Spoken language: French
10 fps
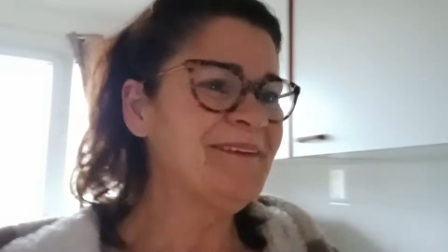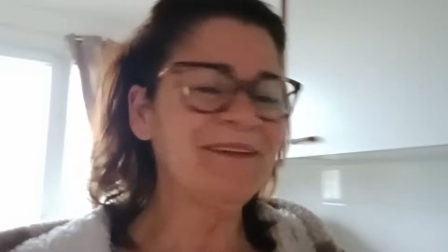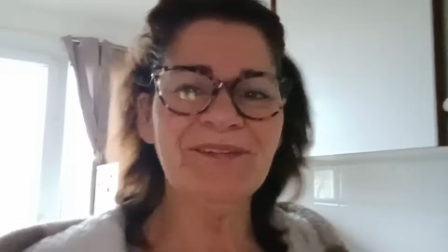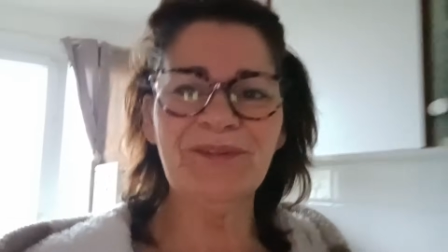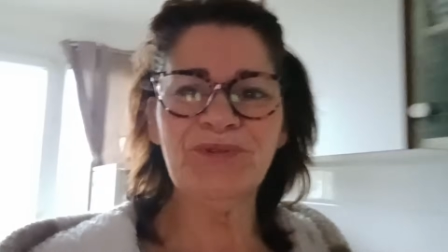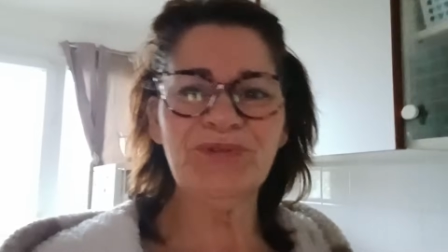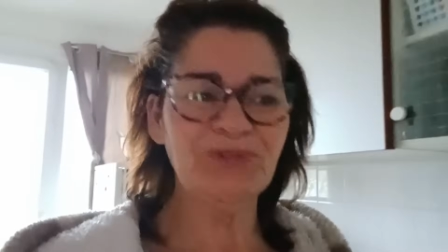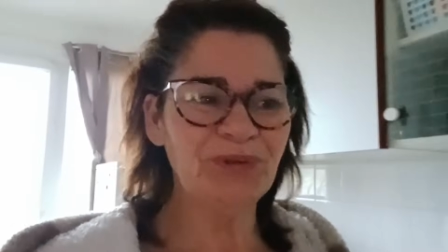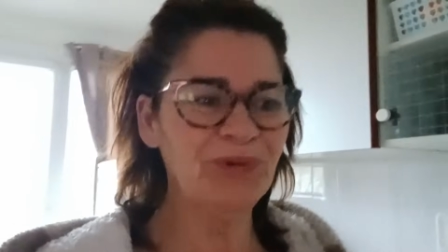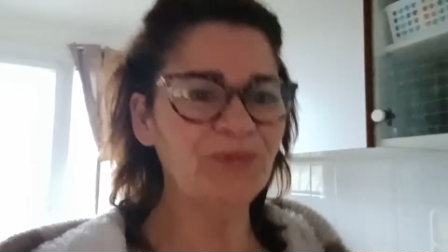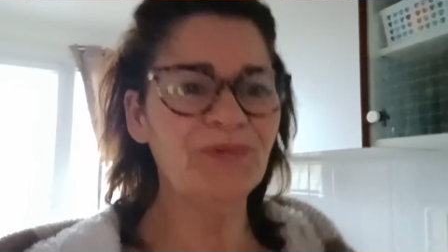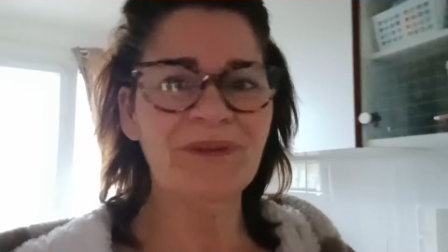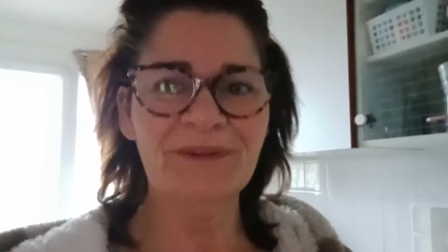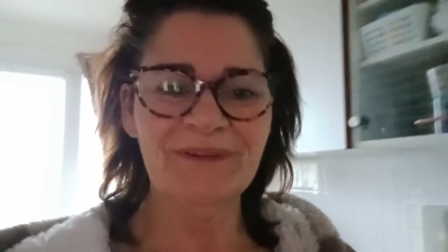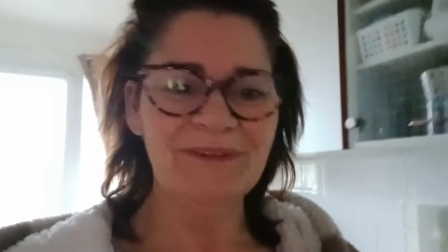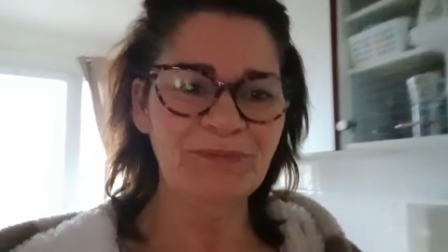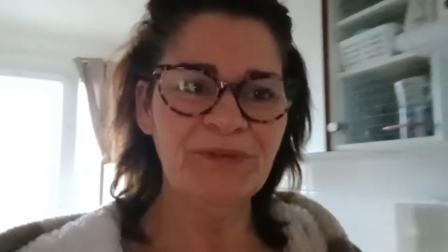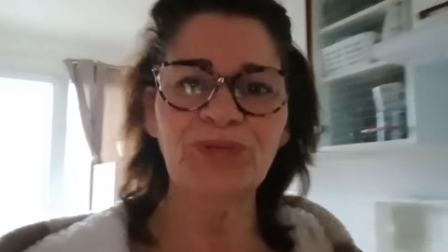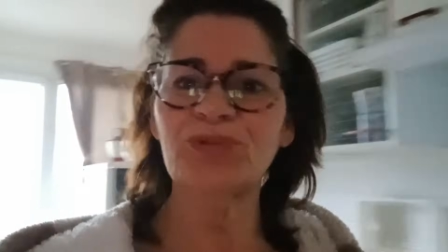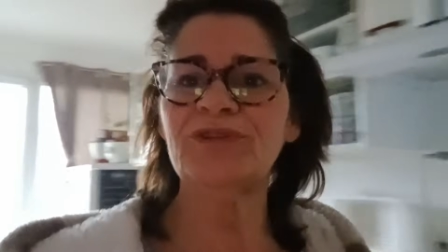voilà, c'est juste enlever euh, euh, les
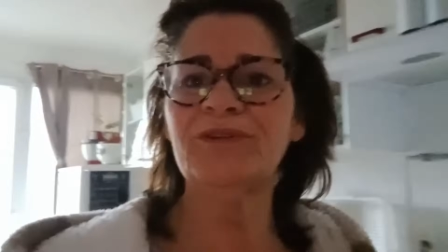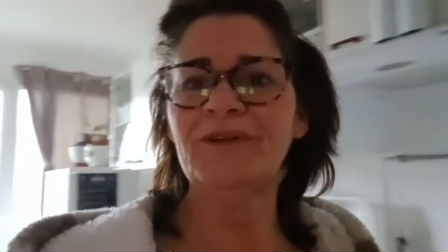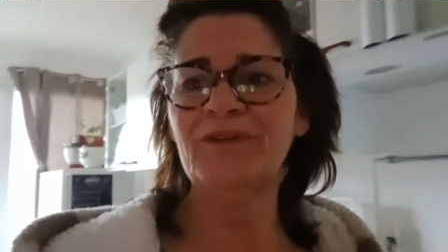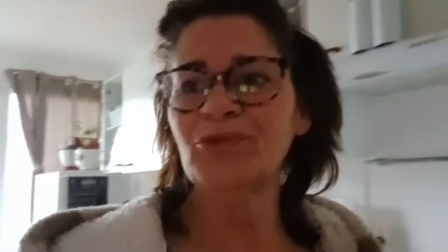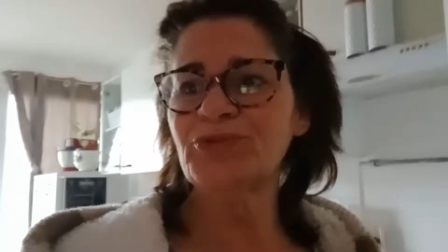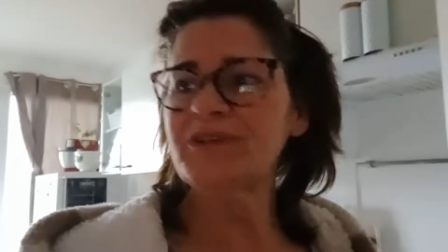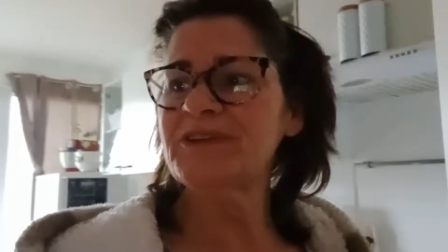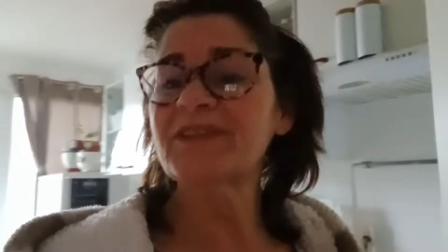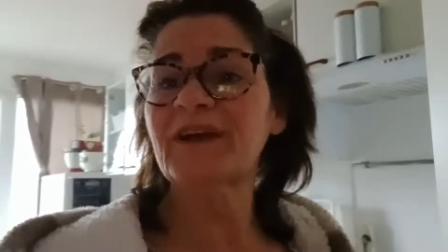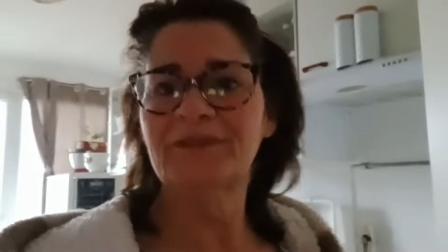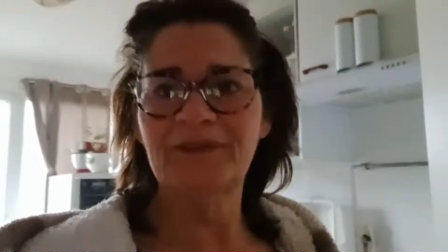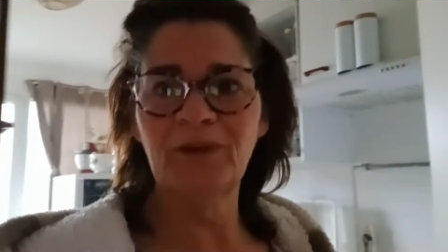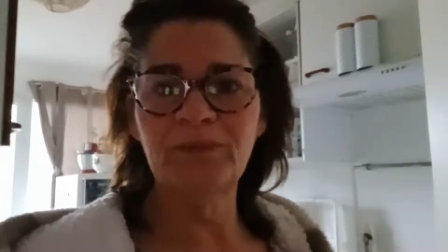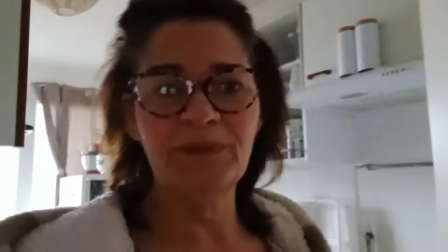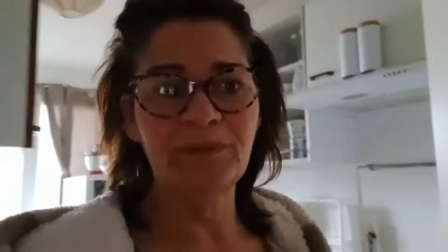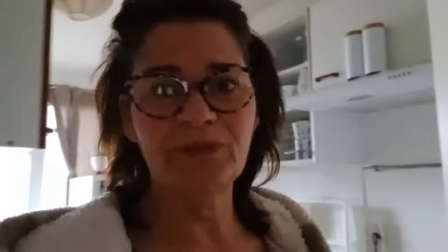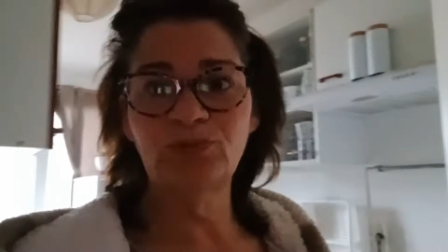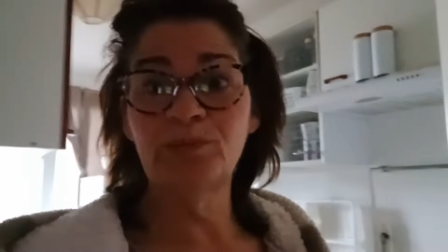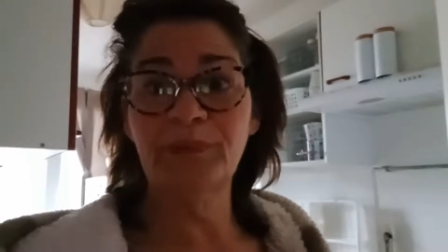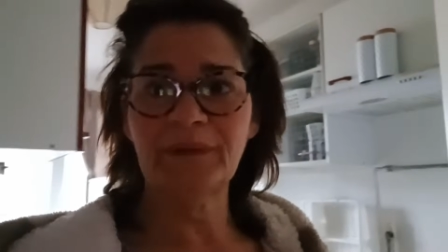petits trucs éventuels qui traînent, hein, comme les
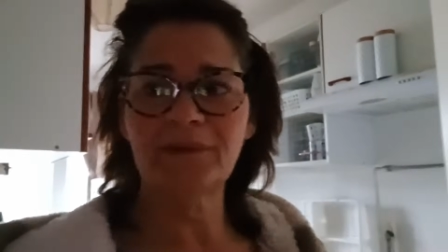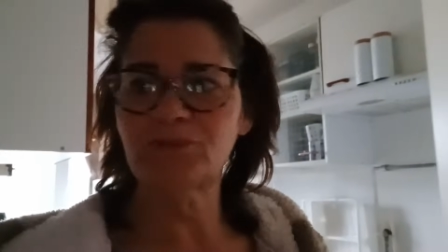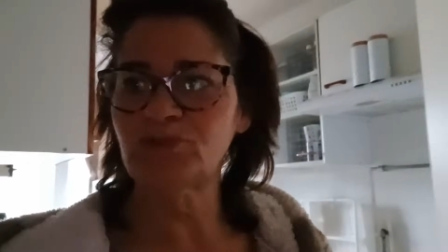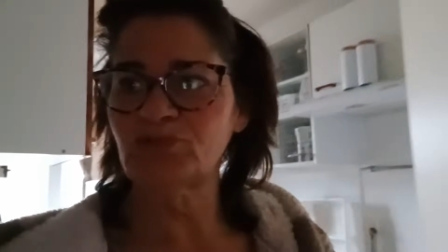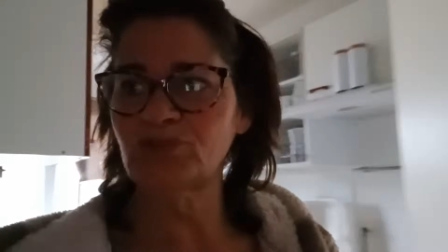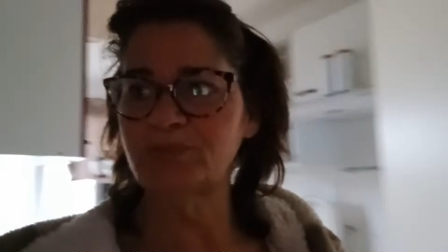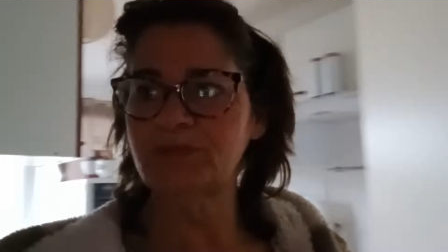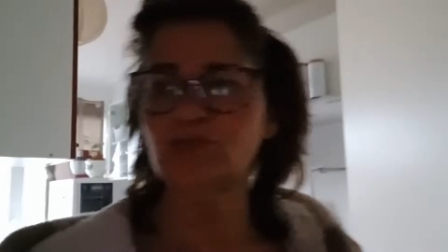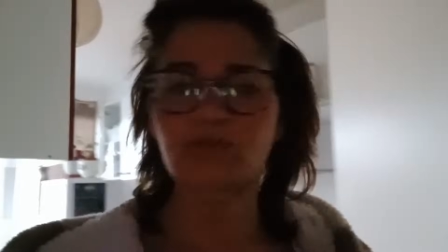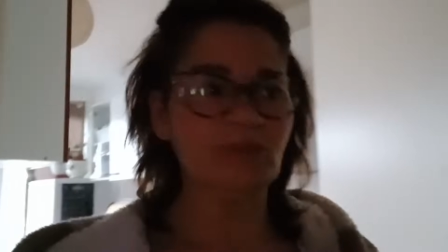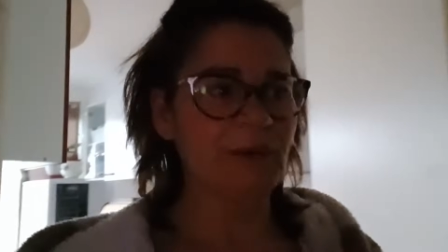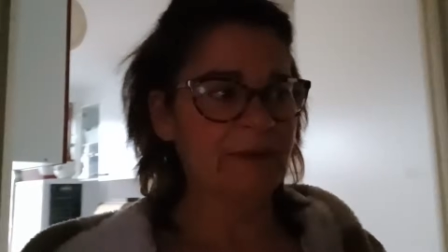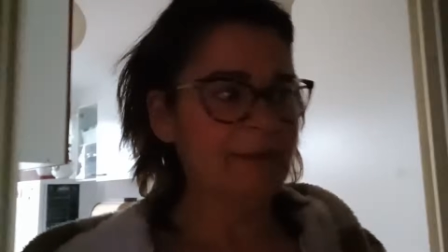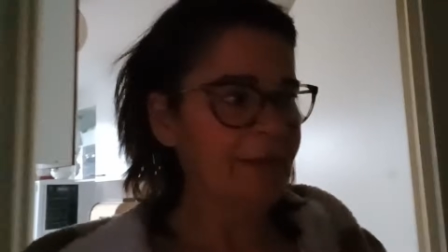miettes de pain, ce genre de petites choses. Quoi.